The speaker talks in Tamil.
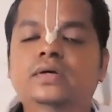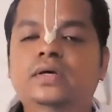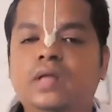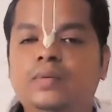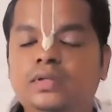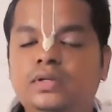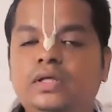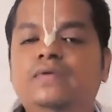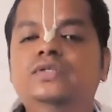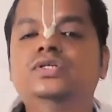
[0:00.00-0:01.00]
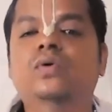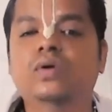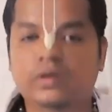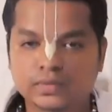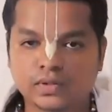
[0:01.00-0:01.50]
இந்த அமிர்தத்தை நீங்க
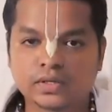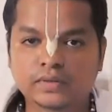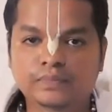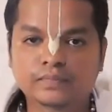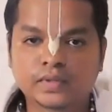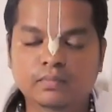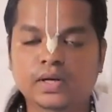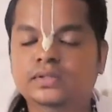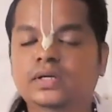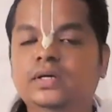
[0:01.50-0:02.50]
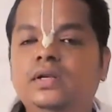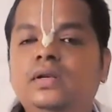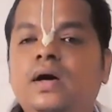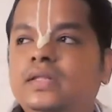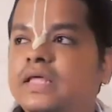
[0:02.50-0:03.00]
வச்சுக்கோங்க அப்படின்னு சொல்லிட்டு பக்தர்கள்
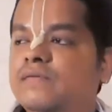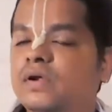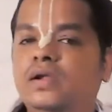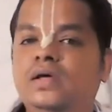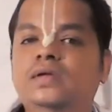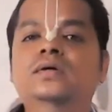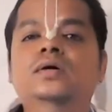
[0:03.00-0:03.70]
அந்த தேவர்களை